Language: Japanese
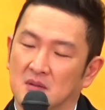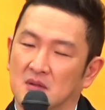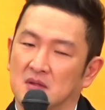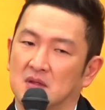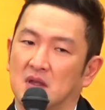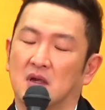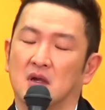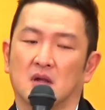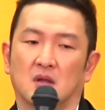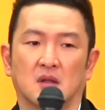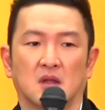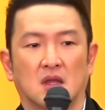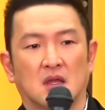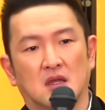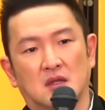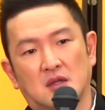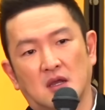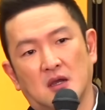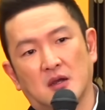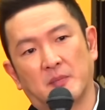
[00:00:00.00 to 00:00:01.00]
だから
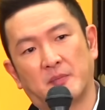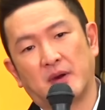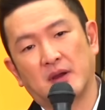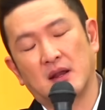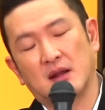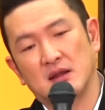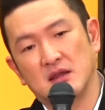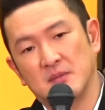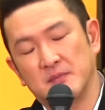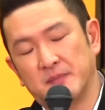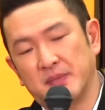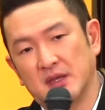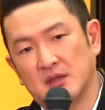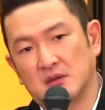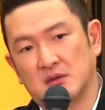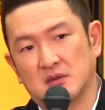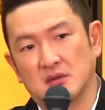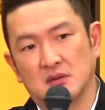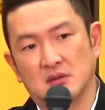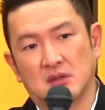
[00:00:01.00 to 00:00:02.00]
ねだから
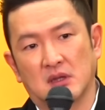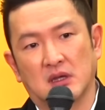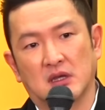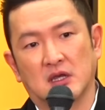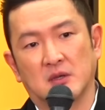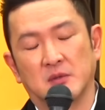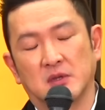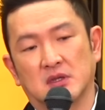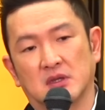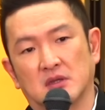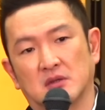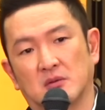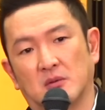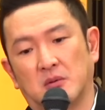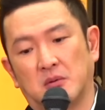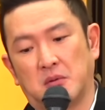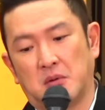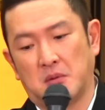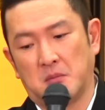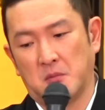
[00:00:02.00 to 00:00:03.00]
パラリンピックなんか見てると
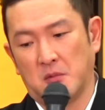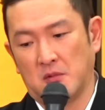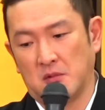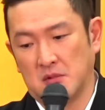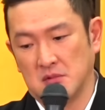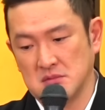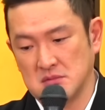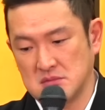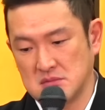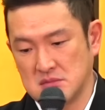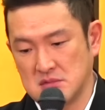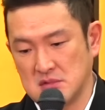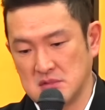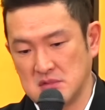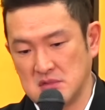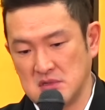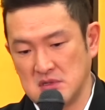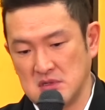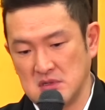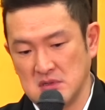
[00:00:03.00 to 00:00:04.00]
もう本当
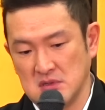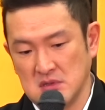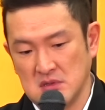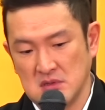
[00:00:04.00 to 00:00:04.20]
に